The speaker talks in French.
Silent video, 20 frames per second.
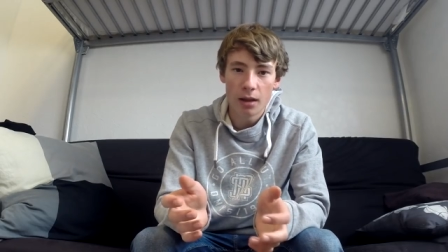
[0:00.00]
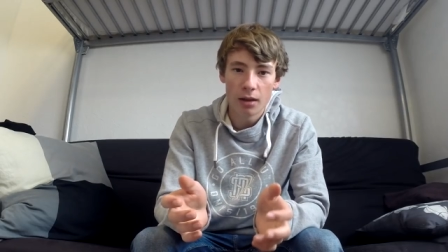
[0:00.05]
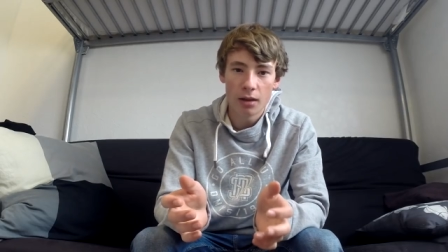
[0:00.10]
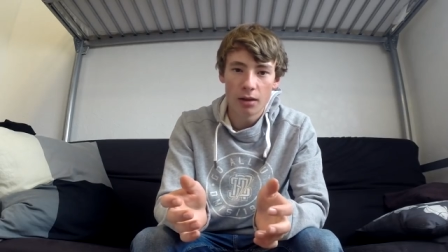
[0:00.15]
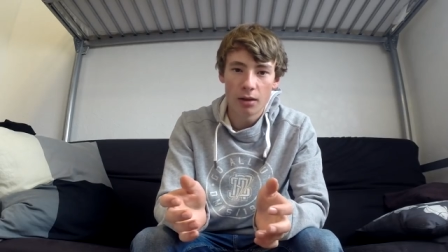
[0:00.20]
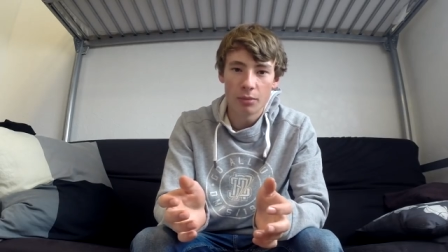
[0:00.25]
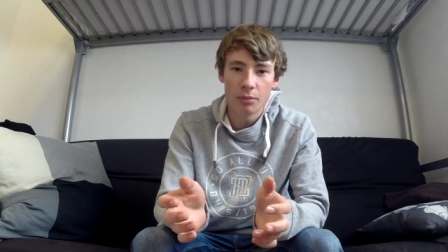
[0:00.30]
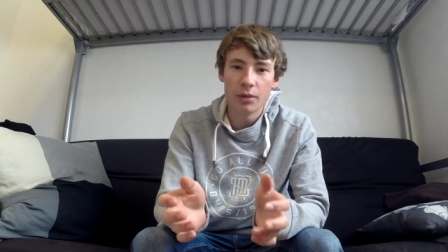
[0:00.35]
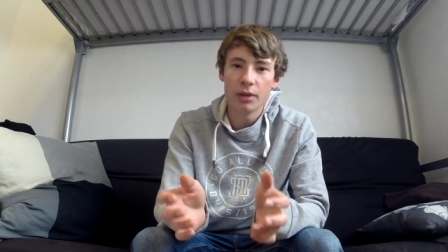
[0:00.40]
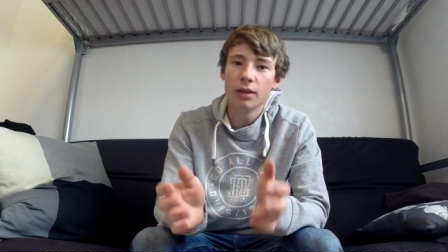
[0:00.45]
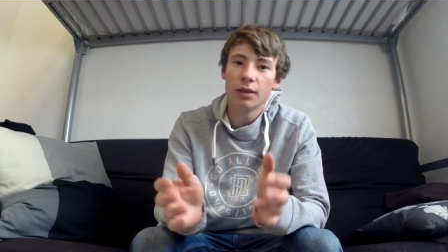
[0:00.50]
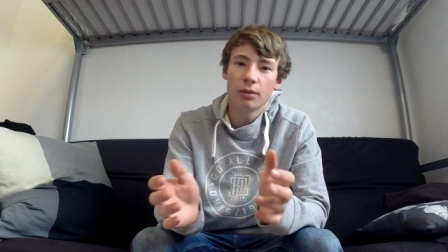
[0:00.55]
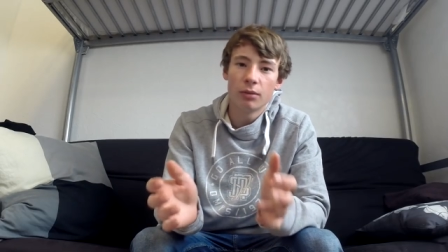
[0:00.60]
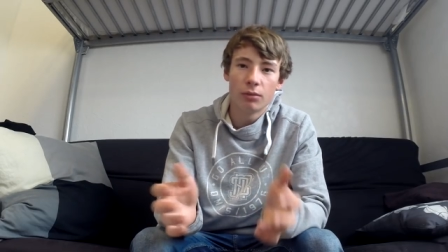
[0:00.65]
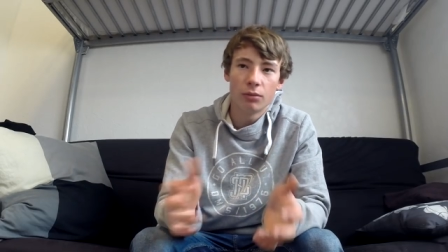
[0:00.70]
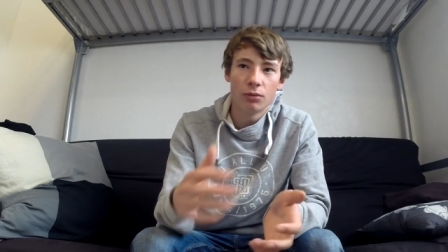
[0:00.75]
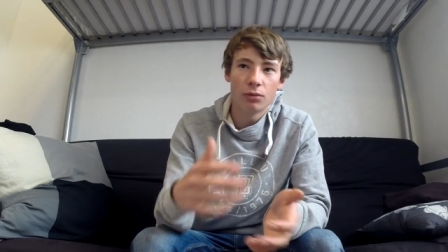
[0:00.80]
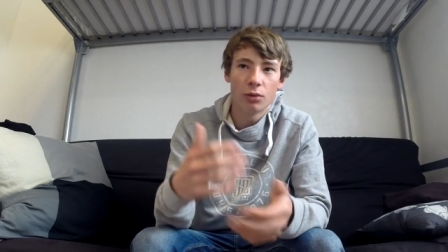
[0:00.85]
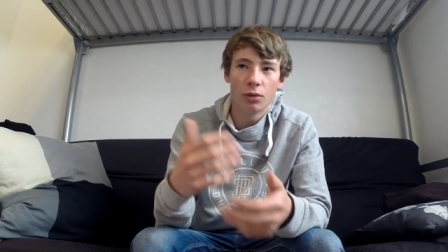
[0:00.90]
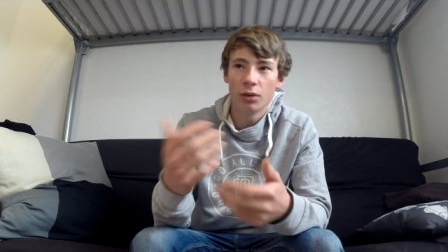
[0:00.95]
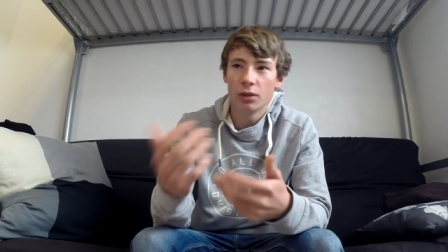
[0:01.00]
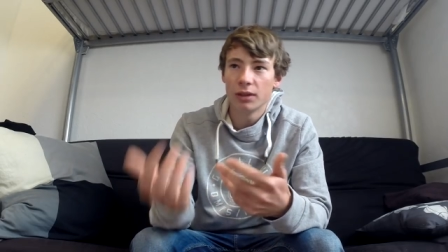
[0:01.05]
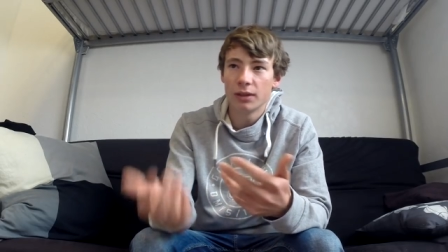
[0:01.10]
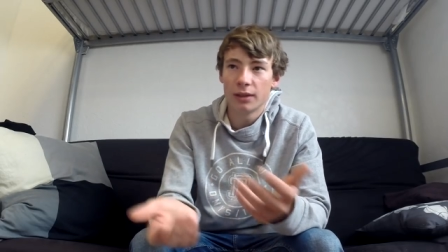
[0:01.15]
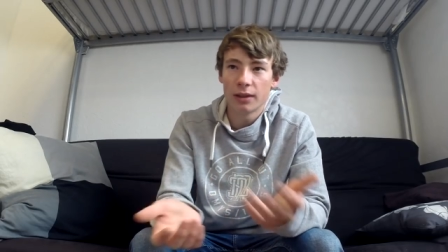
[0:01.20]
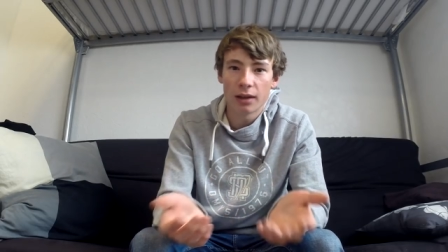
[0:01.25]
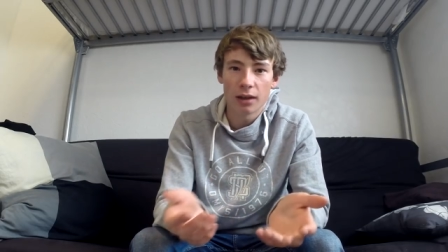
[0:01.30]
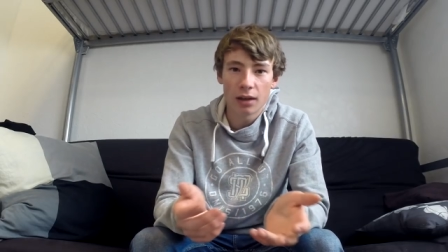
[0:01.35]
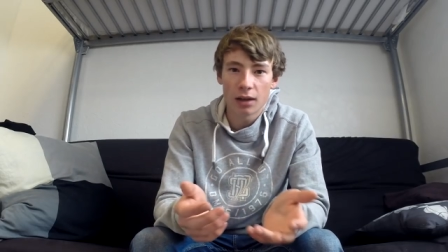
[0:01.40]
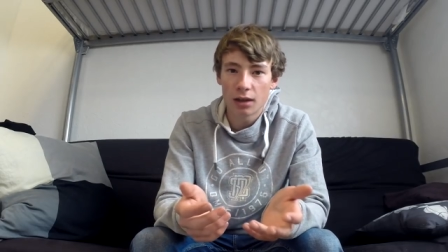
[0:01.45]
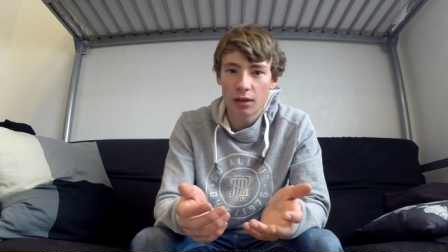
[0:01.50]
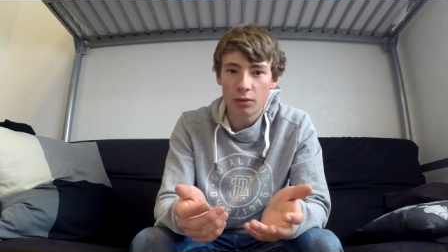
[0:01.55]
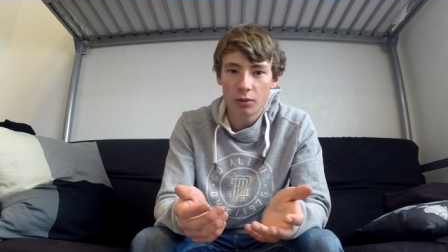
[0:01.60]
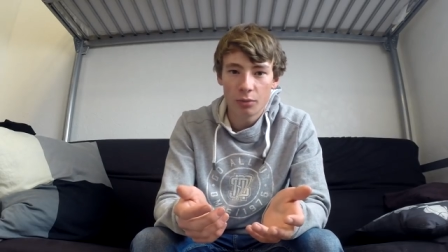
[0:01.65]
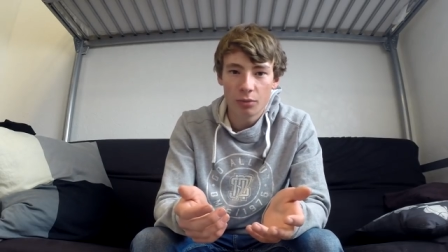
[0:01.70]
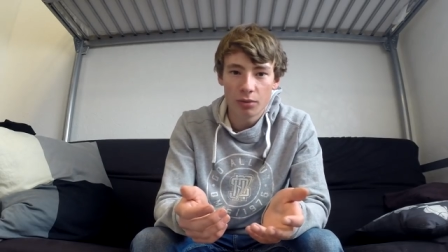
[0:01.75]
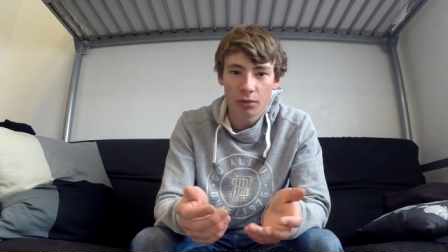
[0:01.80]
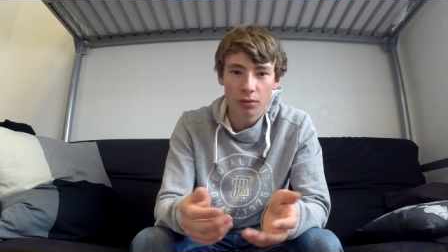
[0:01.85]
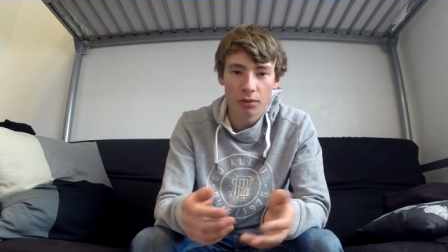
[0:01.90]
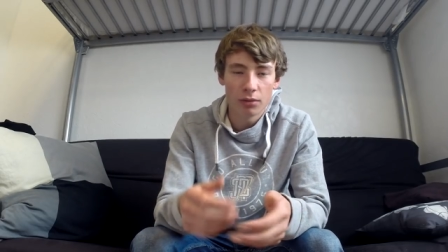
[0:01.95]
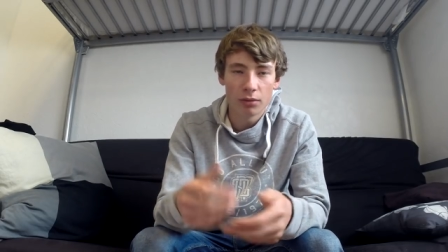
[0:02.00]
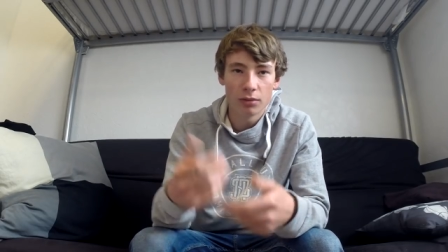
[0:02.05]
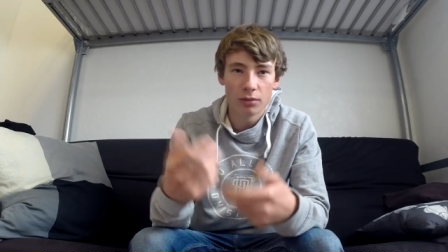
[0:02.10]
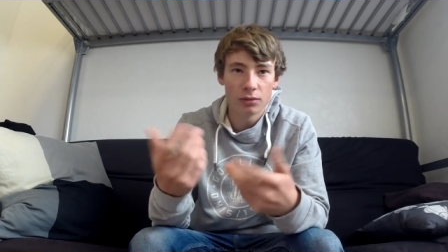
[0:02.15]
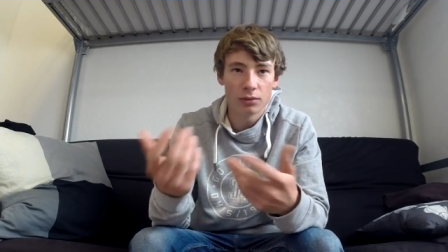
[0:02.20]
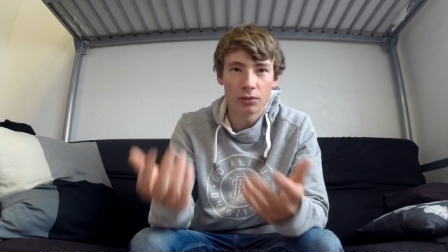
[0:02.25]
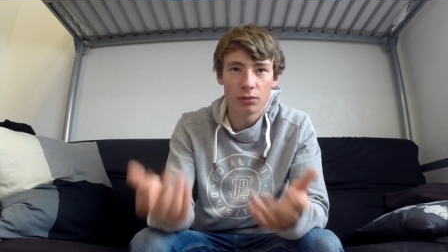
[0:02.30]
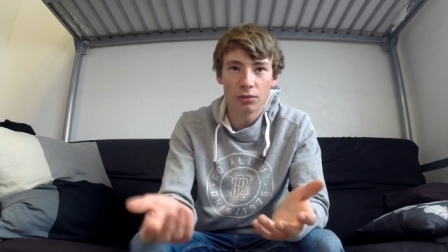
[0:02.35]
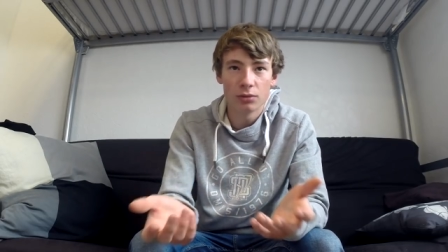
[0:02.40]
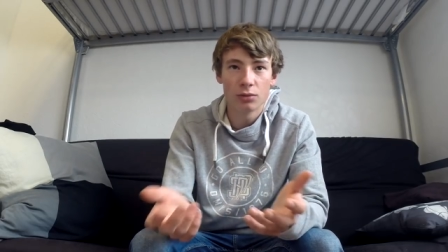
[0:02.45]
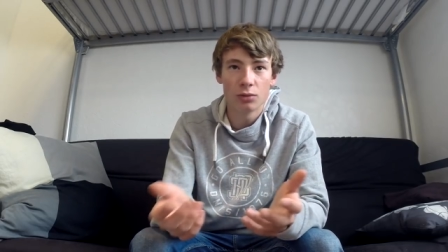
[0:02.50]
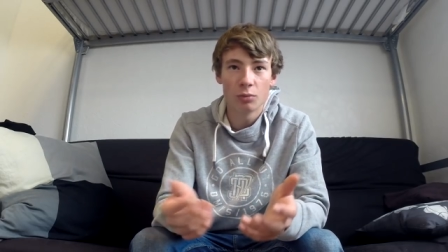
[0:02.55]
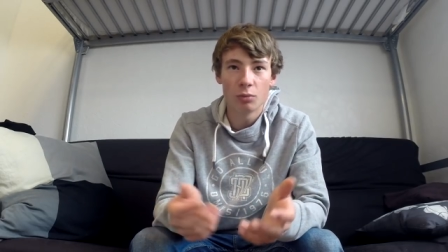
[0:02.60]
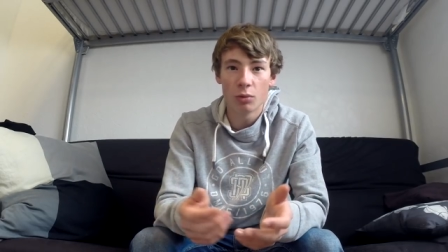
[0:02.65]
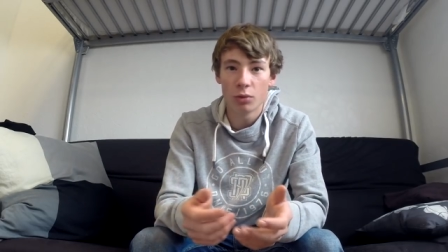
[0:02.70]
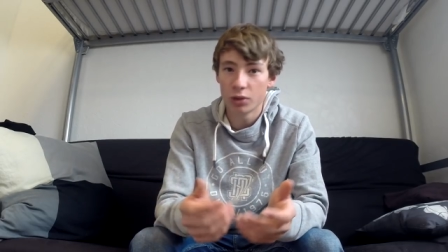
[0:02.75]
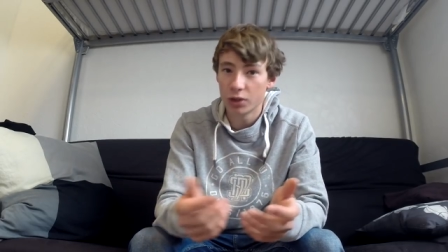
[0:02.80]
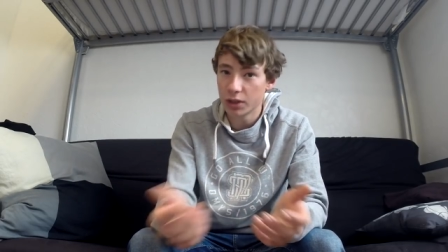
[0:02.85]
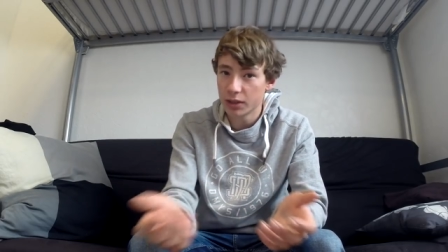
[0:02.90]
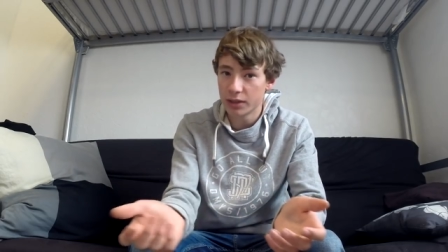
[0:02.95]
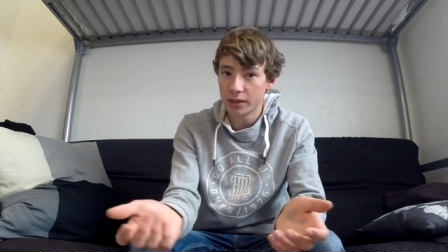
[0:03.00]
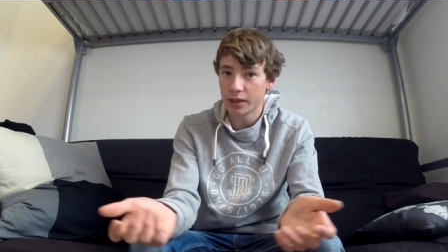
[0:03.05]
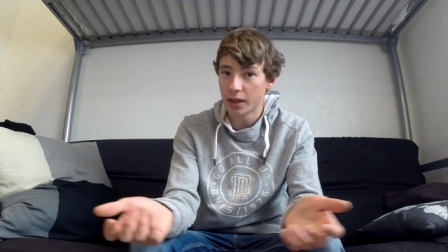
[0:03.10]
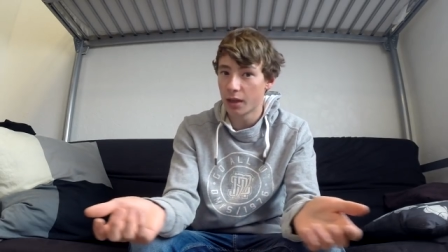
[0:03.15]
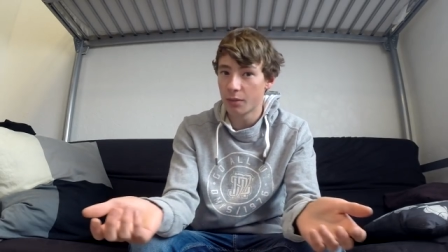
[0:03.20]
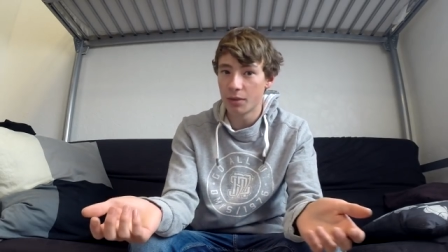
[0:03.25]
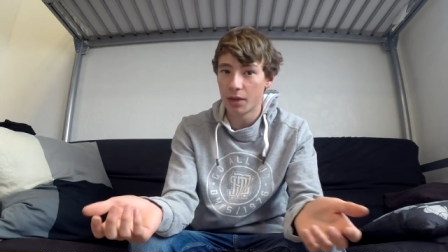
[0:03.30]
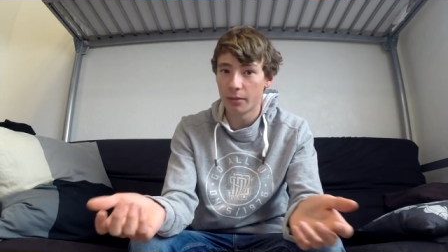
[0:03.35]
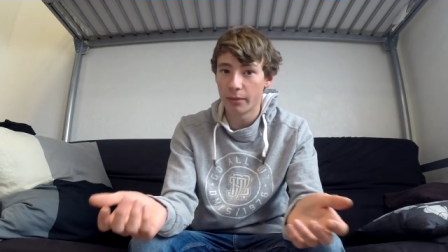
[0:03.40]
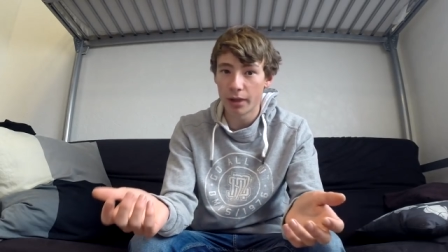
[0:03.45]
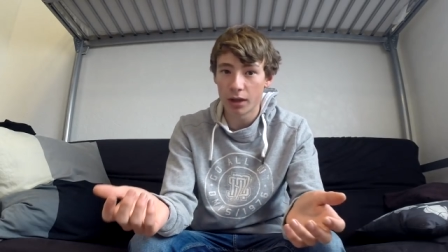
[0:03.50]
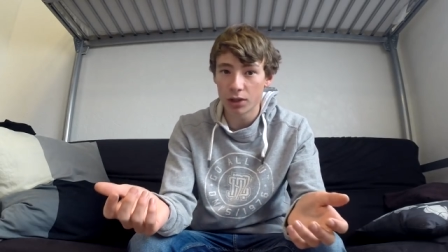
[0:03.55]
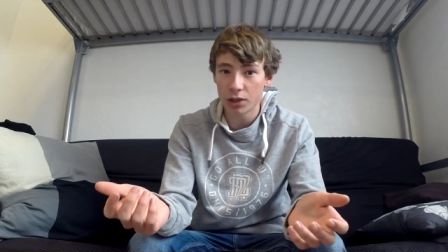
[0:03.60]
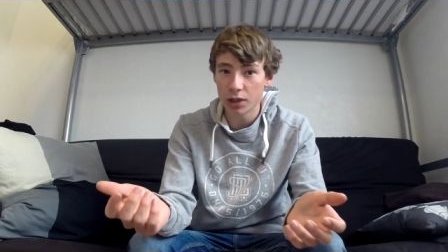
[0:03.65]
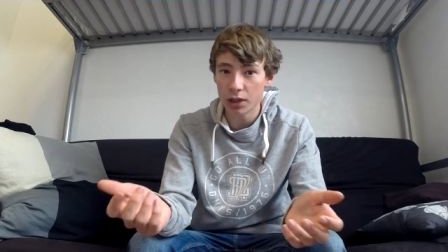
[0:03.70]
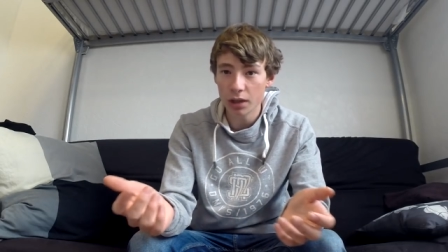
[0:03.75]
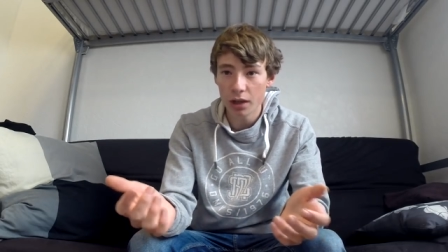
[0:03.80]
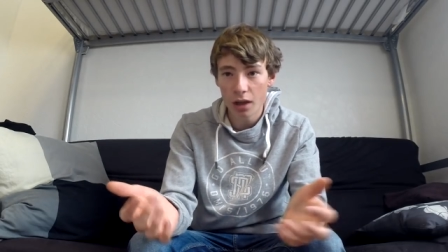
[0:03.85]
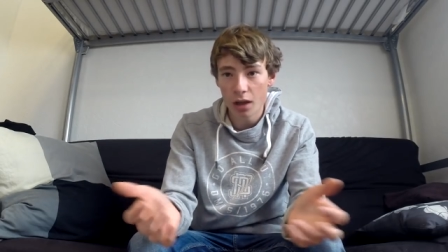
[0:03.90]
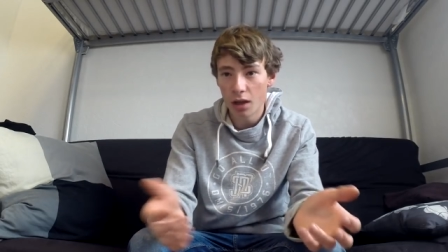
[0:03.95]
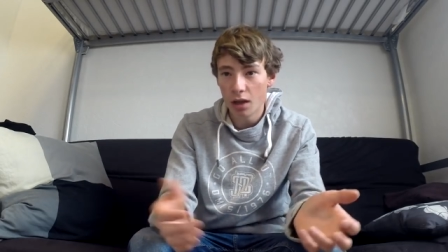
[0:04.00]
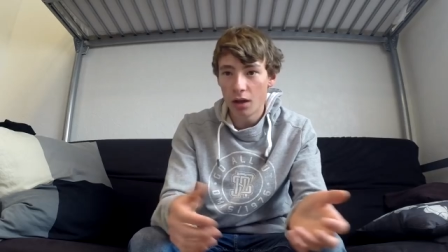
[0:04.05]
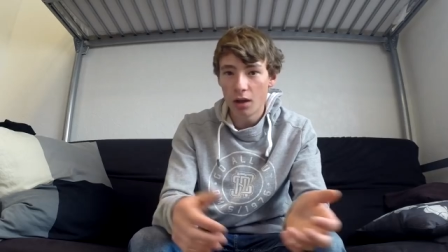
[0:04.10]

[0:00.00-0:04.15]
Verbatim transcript: Euh, mais on réitérera euh, ce, projet si ça a bien marché